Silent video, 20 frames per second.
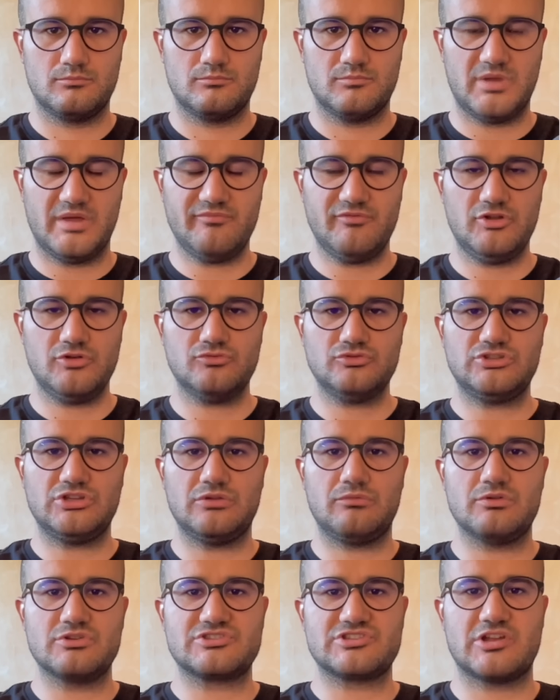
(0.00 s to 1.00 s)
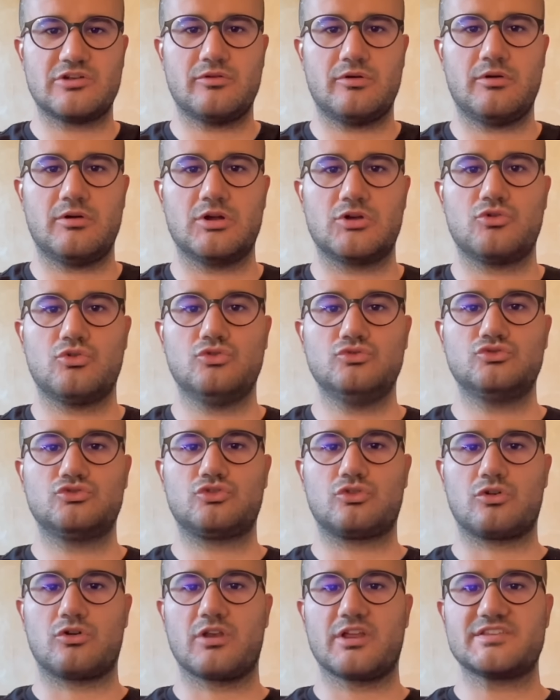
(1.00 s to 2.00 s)
Benvenuti in questa nuova
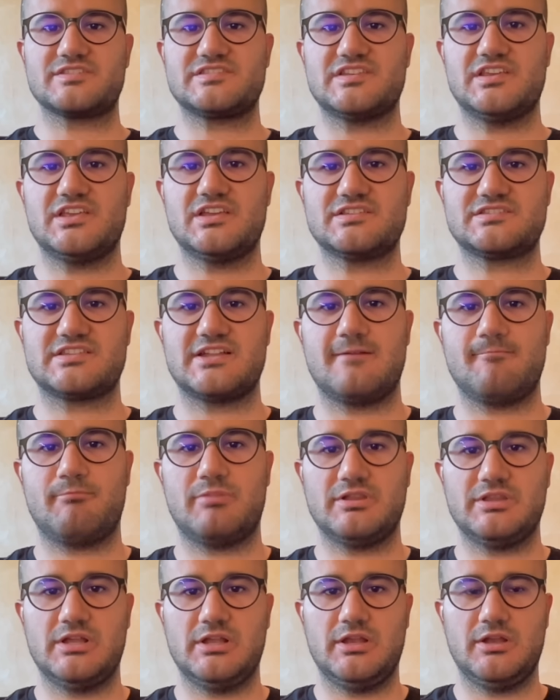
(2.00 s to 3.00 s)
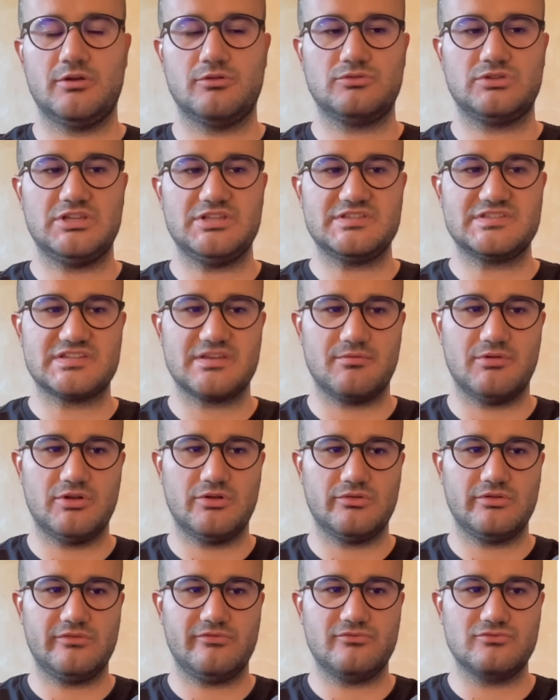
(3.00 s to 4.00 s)
contro rassegna stampa delle notizie
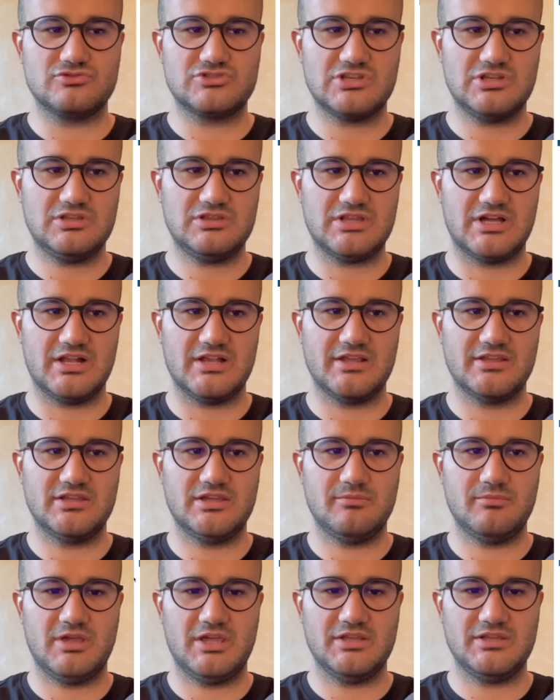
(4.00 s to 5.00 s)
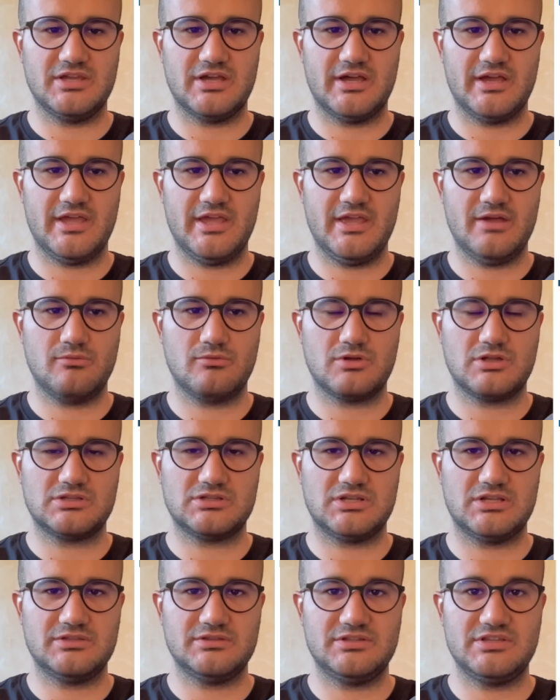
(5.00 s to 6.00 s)
meno diffuse in Italia dai media
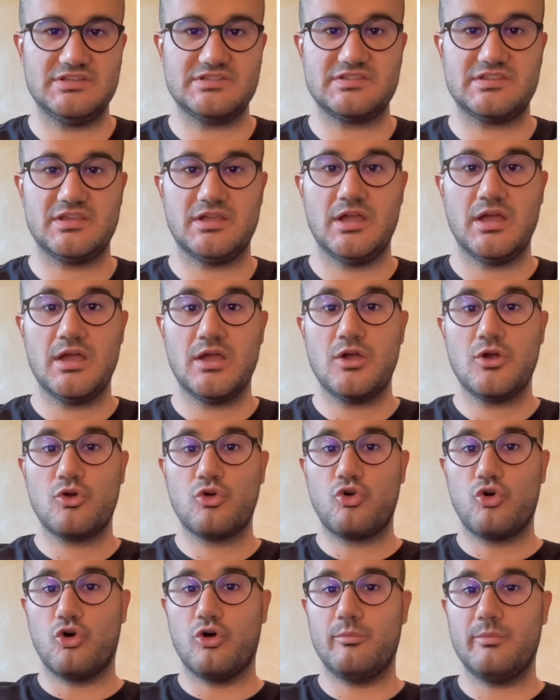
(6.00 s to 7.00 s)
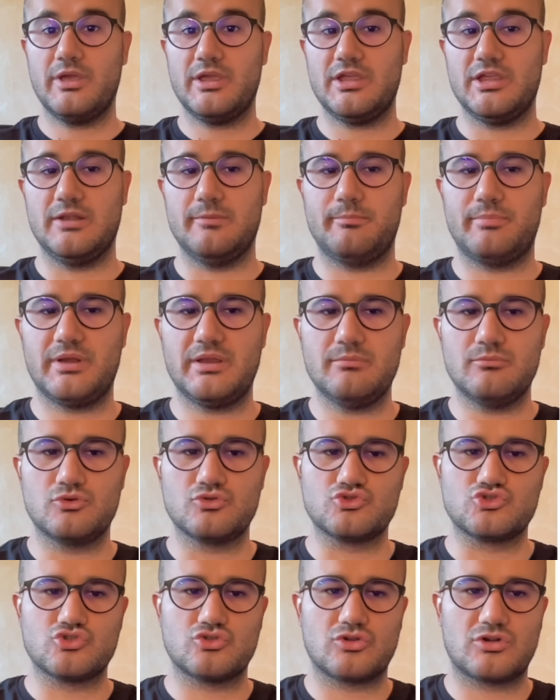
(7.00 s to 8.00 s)
euroatlantisti. Come il
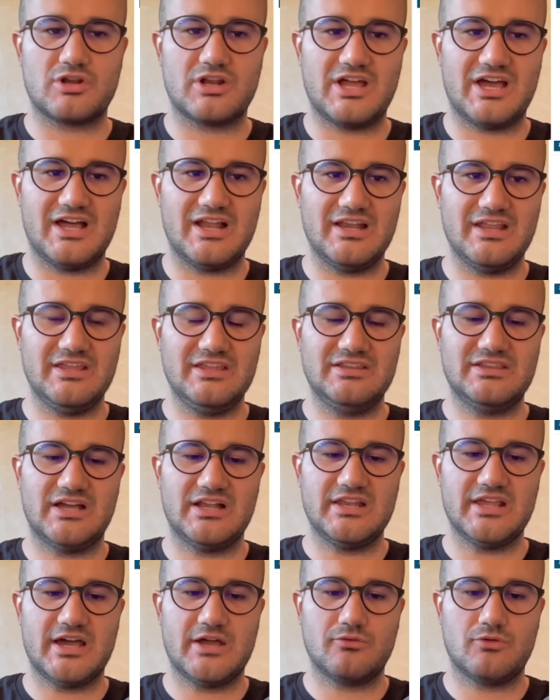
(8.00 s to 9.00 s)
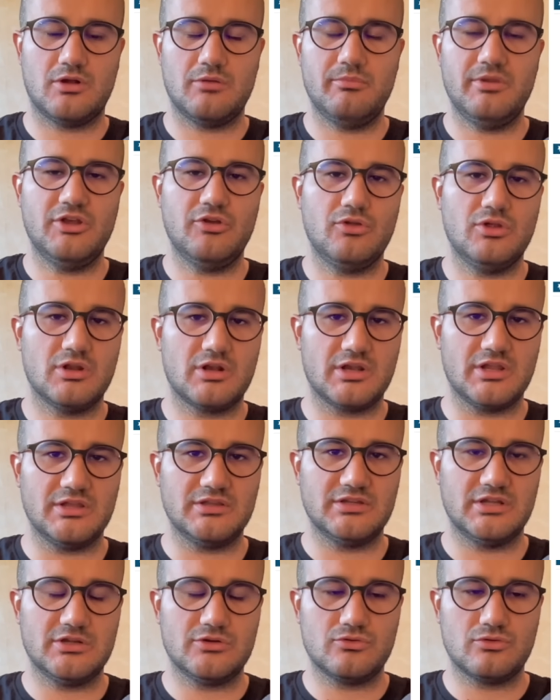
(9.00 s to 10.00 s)
primo giornale italiano, almeno in
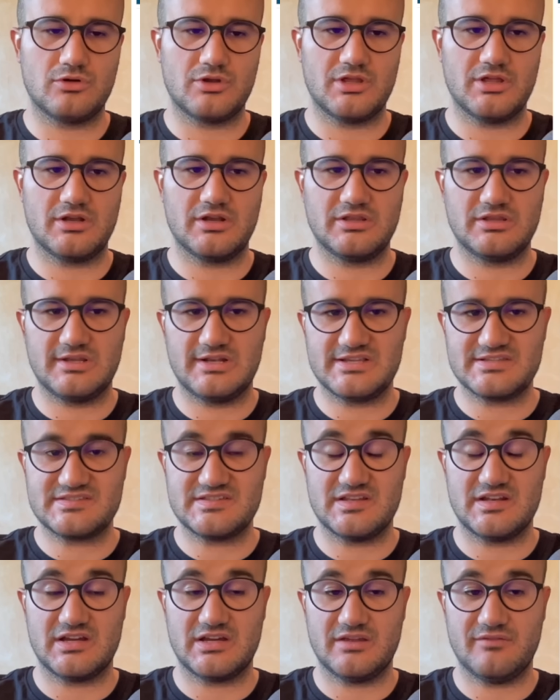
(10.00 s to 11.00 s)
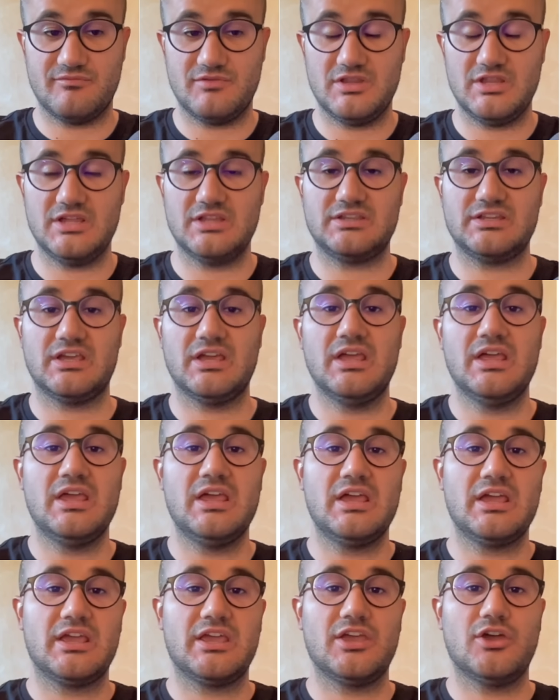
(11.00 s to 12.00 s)
rete, il Corriere della Sera che vedete,
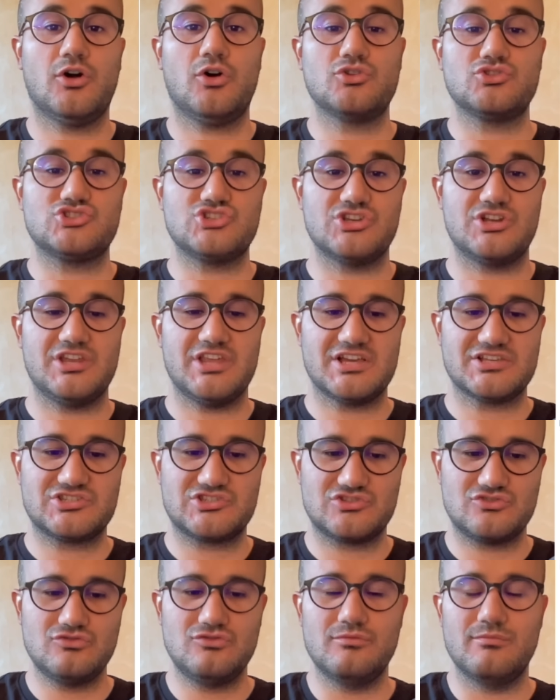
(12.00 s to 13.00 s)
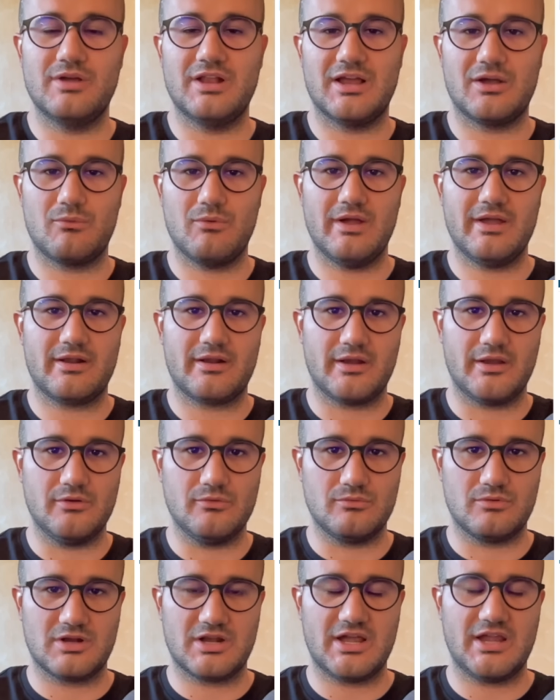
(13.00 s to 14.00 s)
che oggi riassume la guerra in
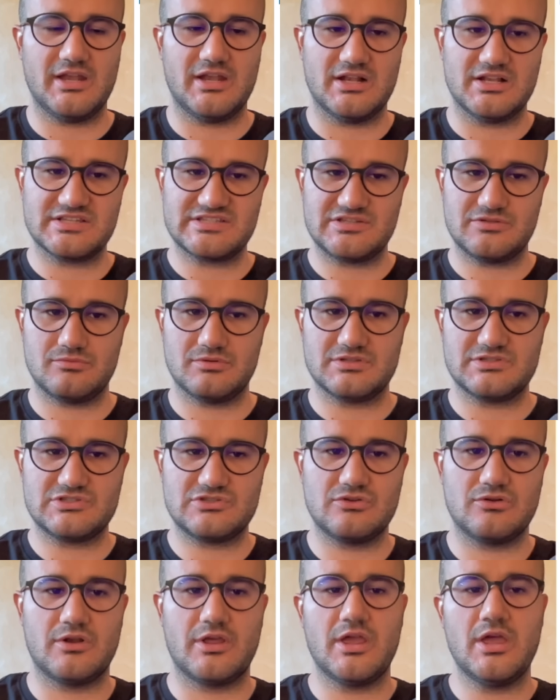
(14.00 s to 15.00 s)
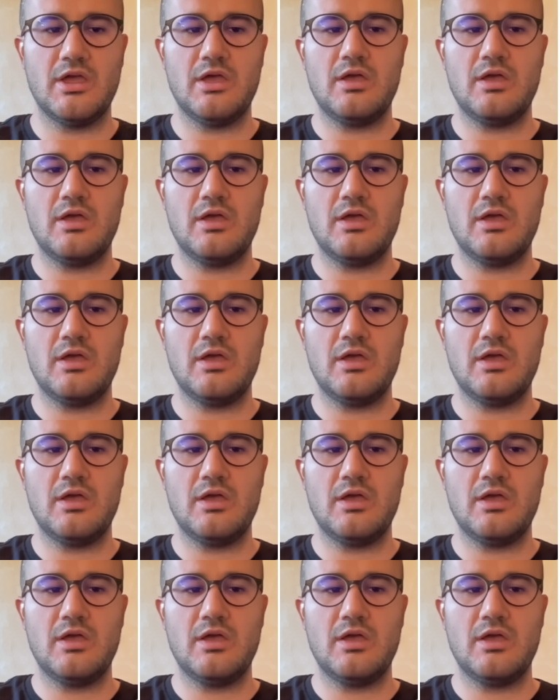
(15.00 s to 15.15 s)
Ucraina, la situazione